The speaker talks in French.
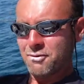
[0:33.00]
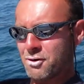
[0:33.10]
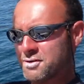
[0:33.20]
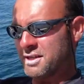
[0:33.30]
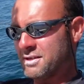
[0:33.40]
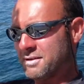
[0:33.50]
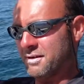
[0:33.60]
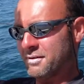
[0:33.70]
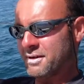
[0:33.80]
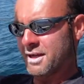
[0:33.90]
Francis,
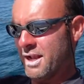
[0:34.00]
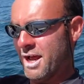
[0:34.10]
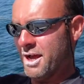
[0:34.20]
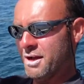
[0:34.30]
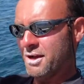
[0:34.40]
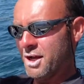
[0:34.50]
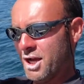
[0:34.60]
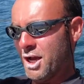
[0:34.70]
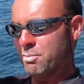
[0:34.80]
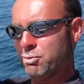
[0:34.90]
hein, l'est,
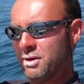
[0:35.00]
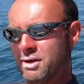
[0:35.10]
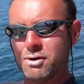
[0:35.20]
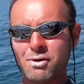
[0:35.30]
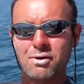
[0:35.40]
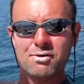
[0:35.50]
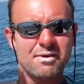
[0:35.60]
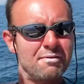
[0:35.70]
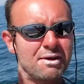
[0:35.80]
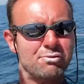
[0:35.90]
et puis euh,
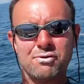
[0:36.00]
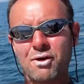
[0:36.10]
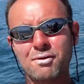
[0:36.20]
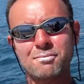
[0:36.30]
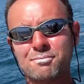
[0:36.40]
ça va tout seul.